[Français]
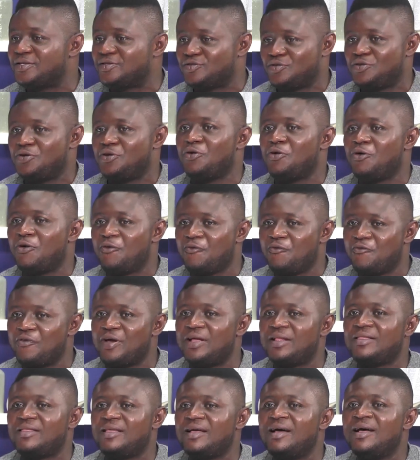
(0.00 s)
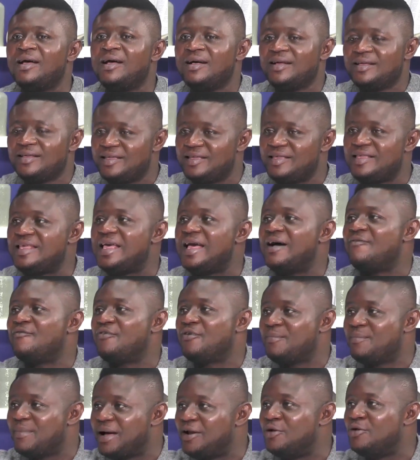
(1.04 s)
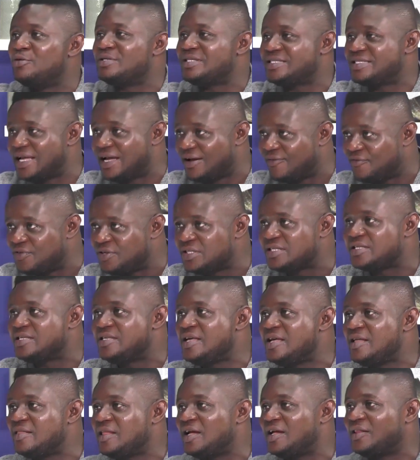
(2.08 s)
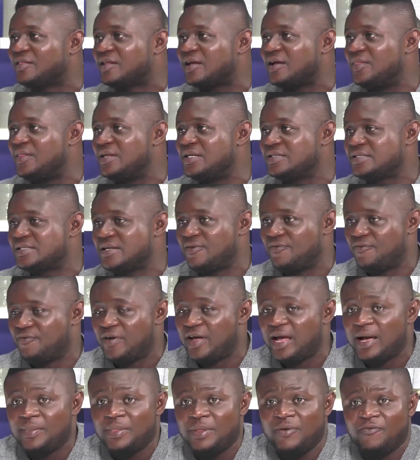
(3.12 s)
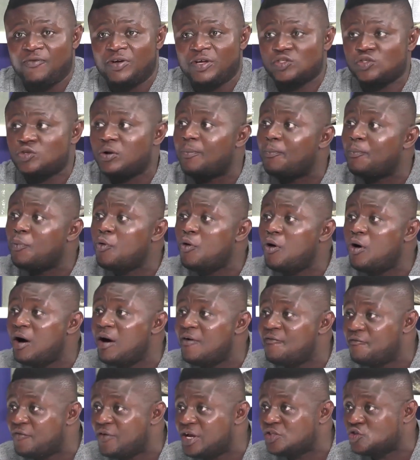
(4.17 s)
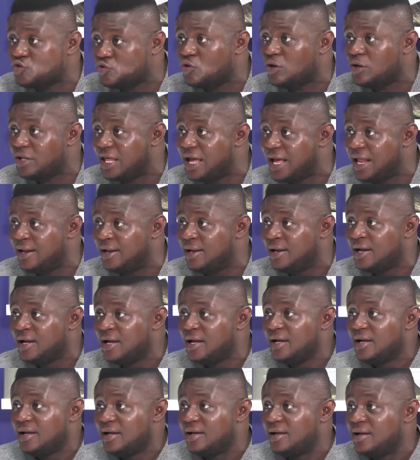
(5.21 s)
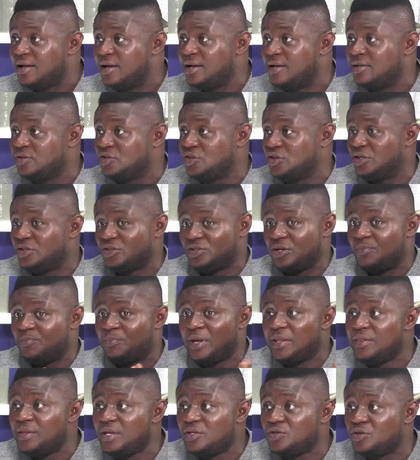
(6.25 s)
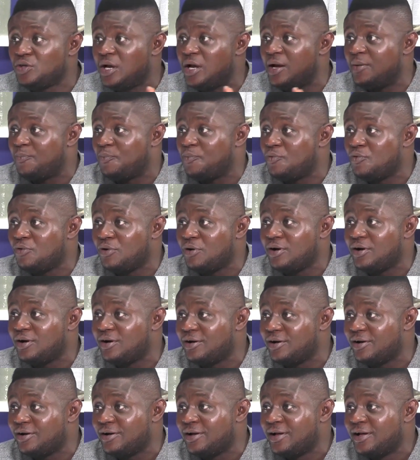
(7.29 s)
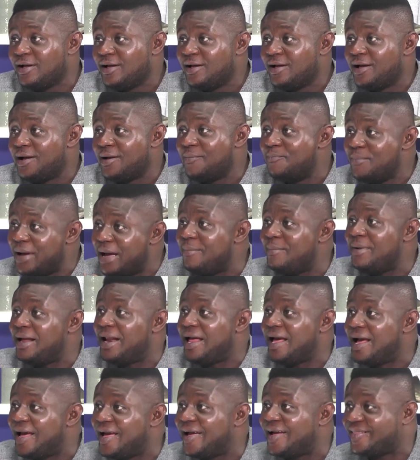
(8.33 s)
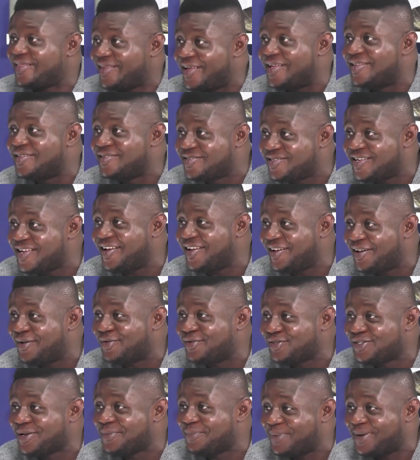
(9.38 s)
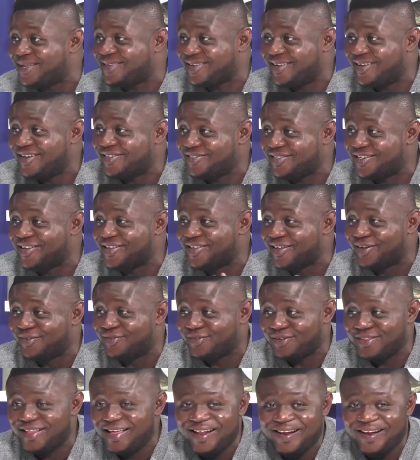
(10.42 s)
que en fait, il y a vraiment le service qui est en train de se faire de façon professionnelle. Mmh. Hein, j'ai béni bénis Dieu pour euh, euh, même à la RTNC, là où je passe à la chaîne nationale,